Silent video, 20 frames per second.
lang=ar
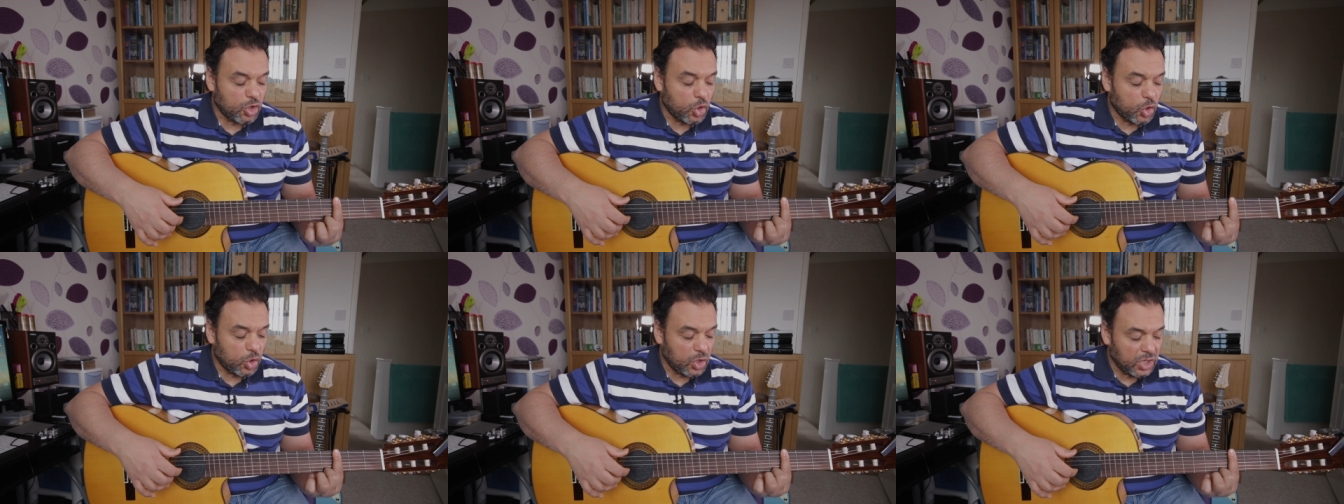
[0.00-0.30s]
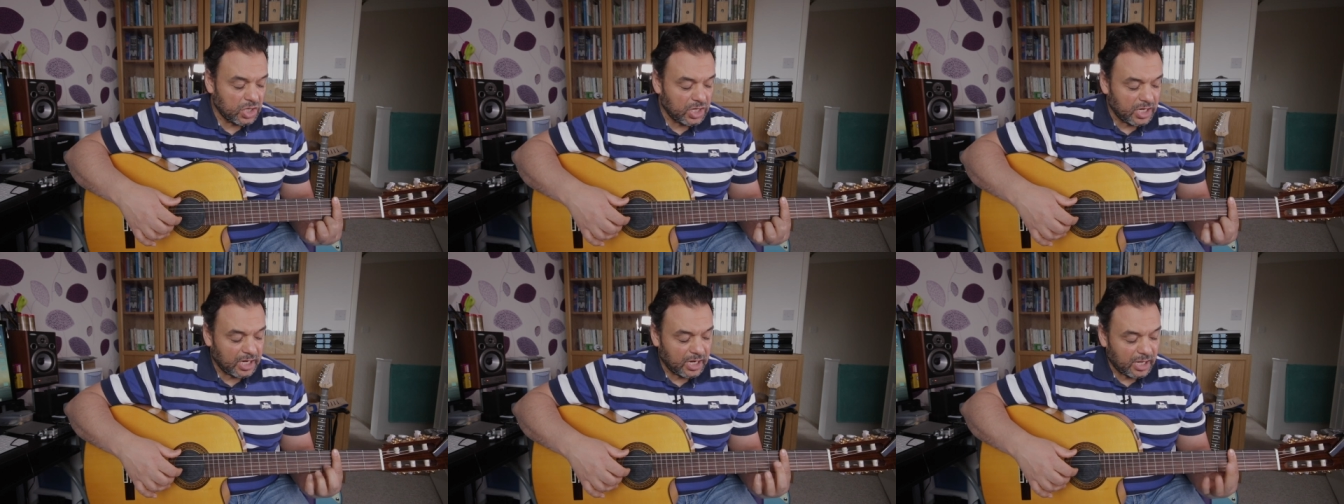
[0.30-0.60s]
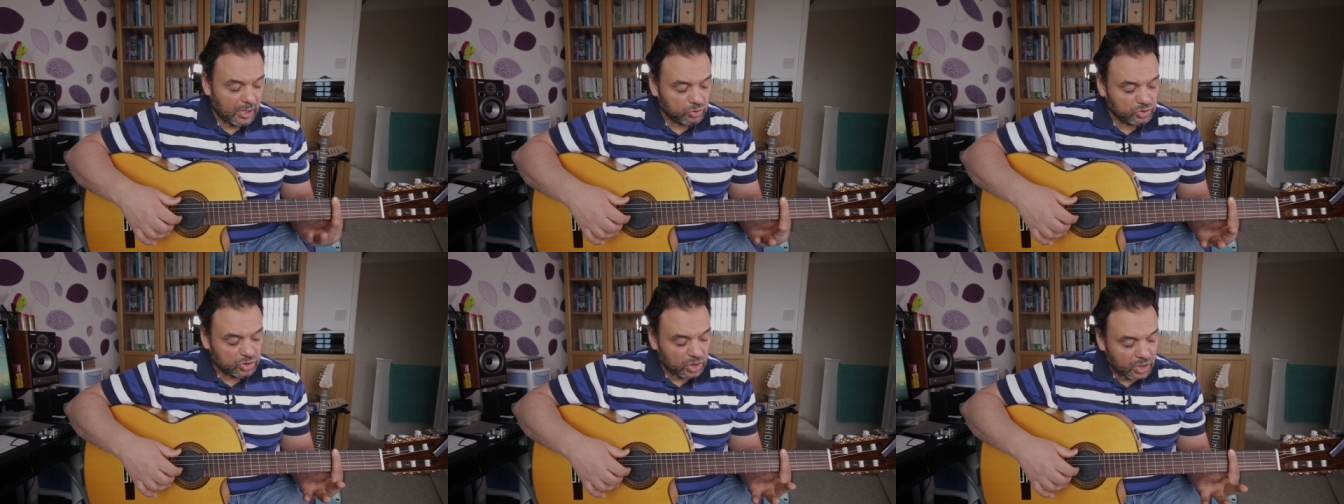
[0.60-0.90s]
كل
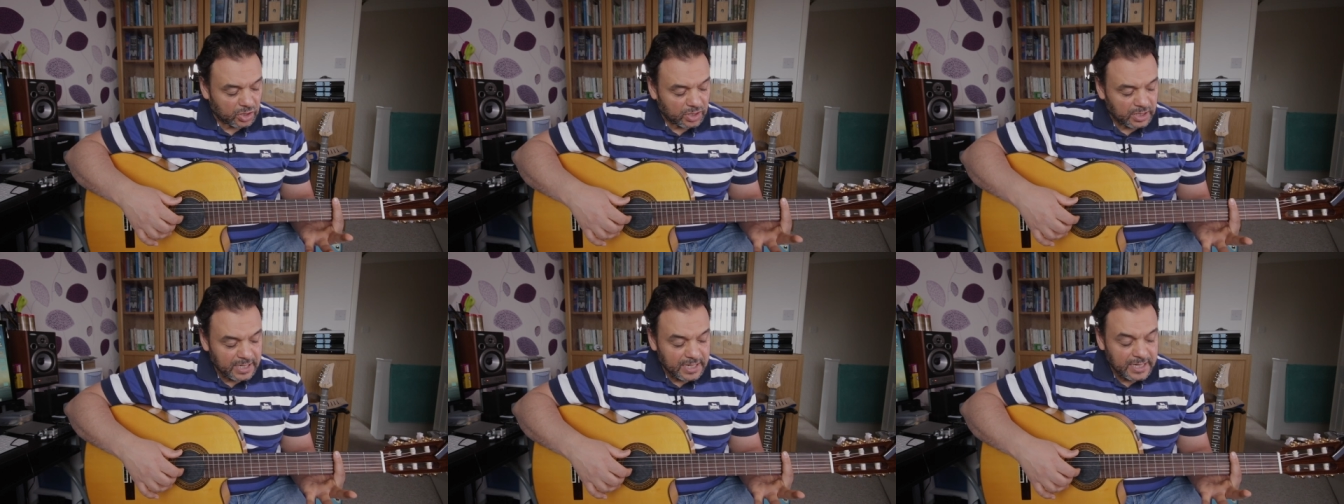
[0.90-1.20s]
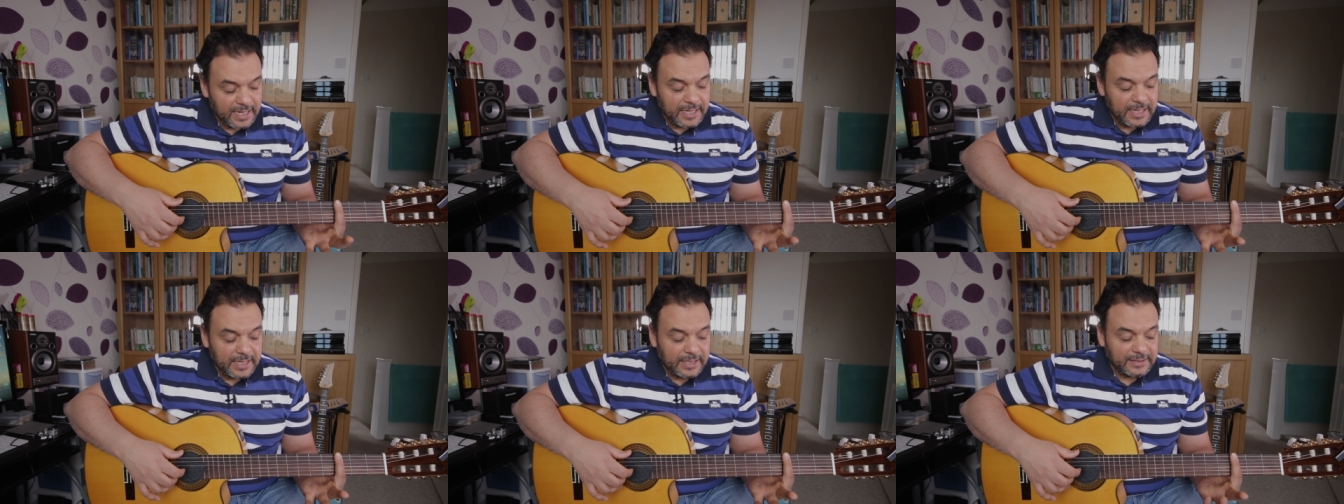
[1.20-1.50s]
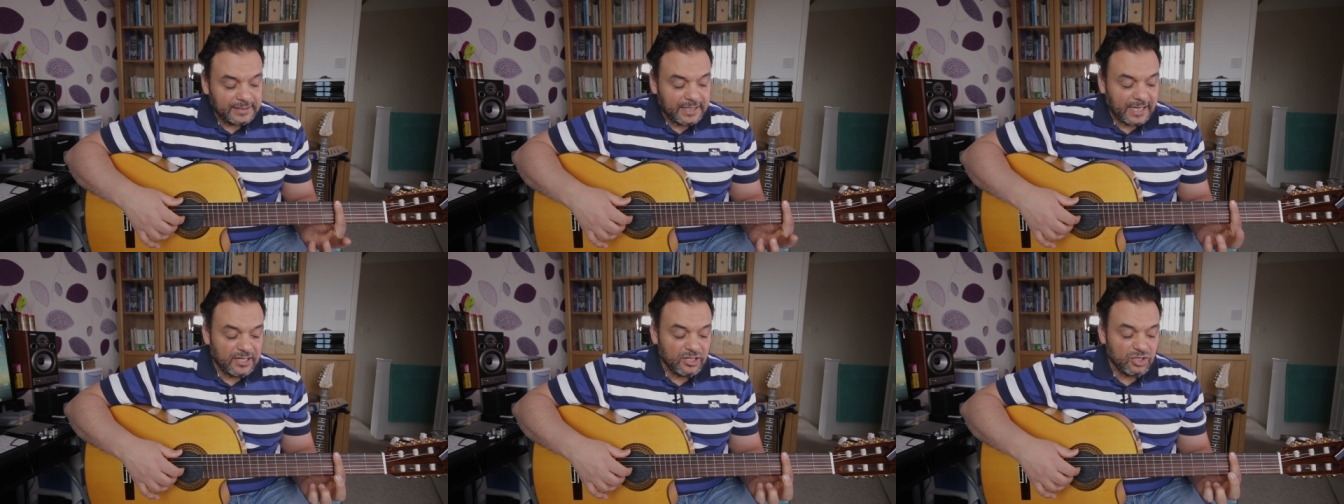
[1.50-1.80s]
الاوتار
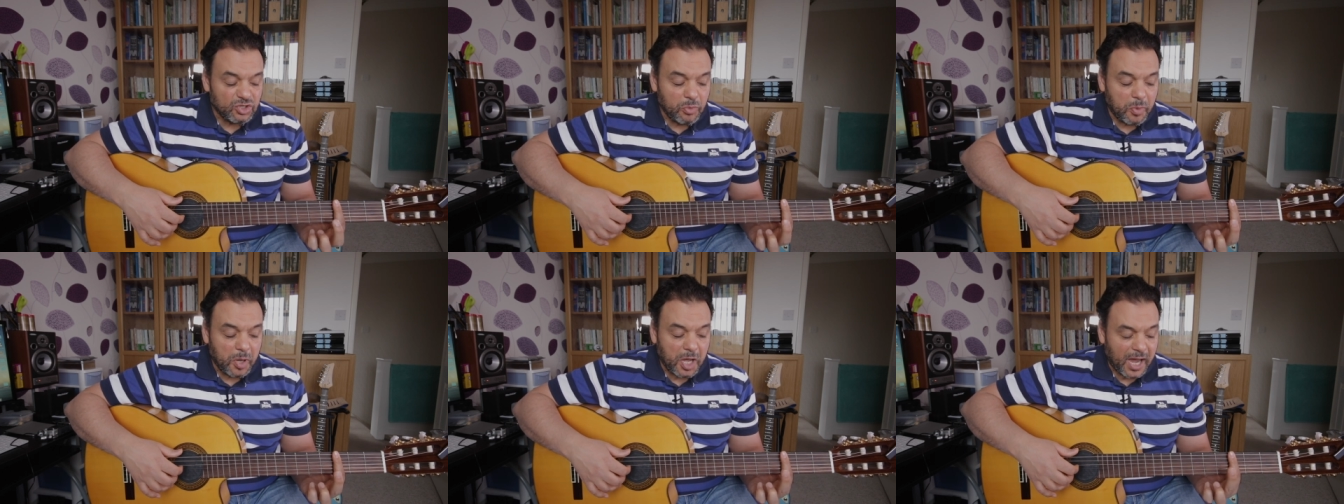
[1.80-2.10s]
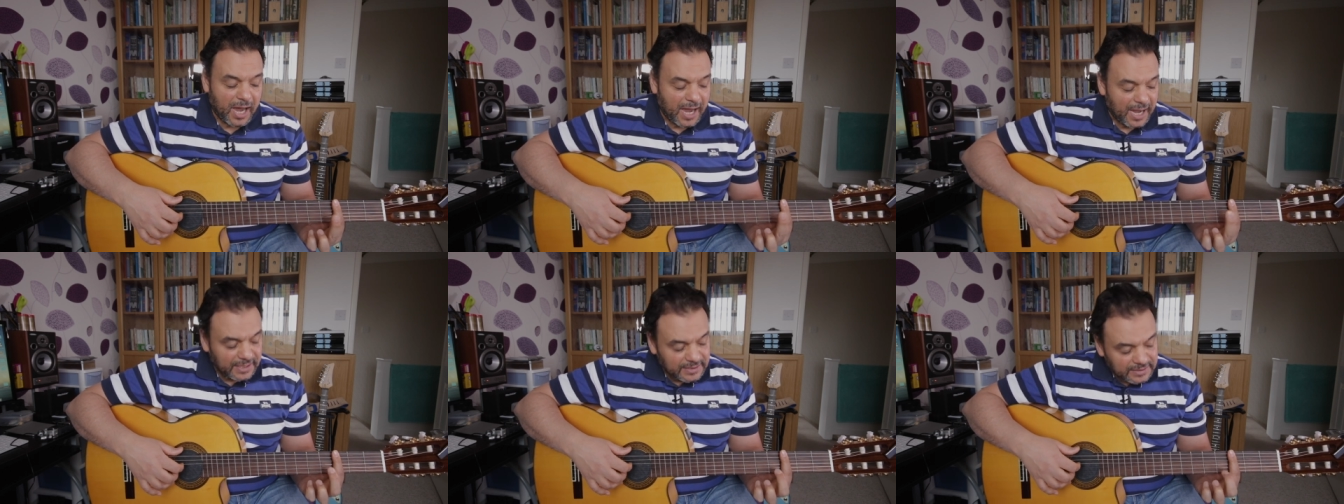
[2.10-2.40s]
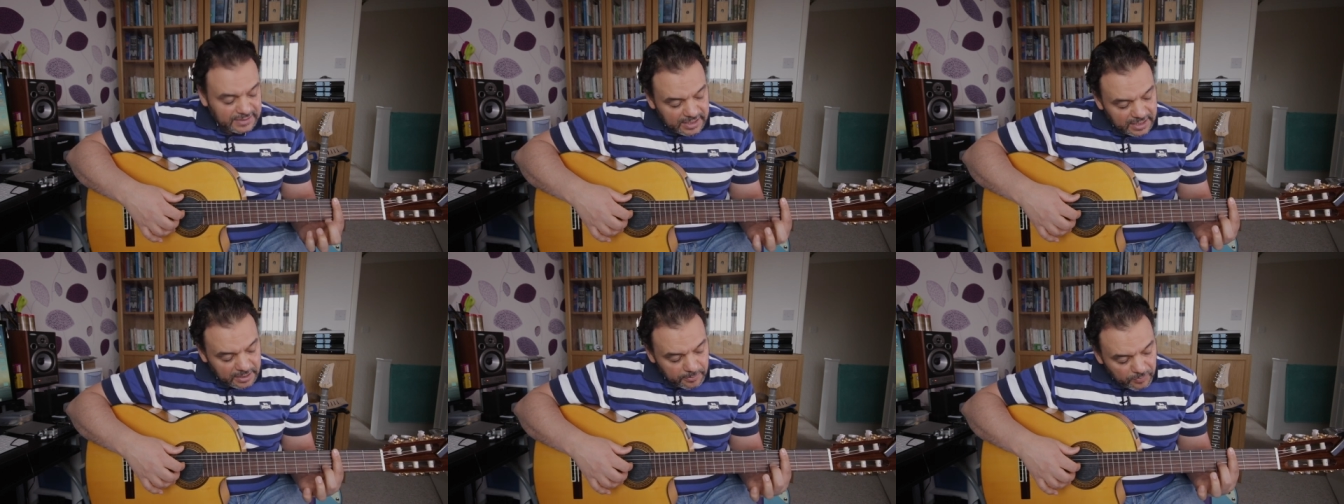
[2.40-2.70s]
تاني صباع
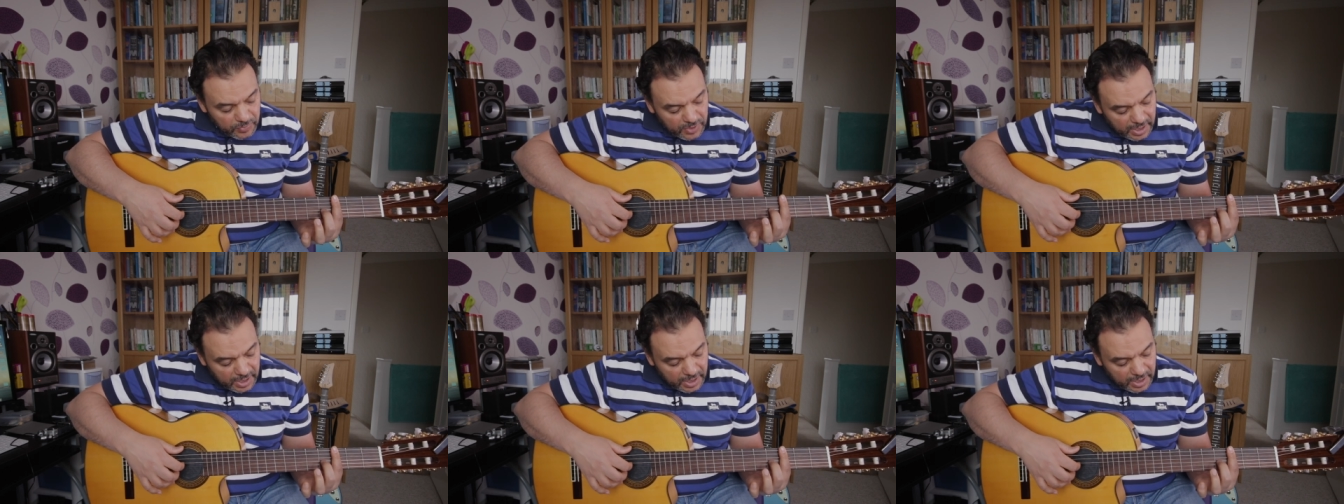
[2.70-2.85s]
عندي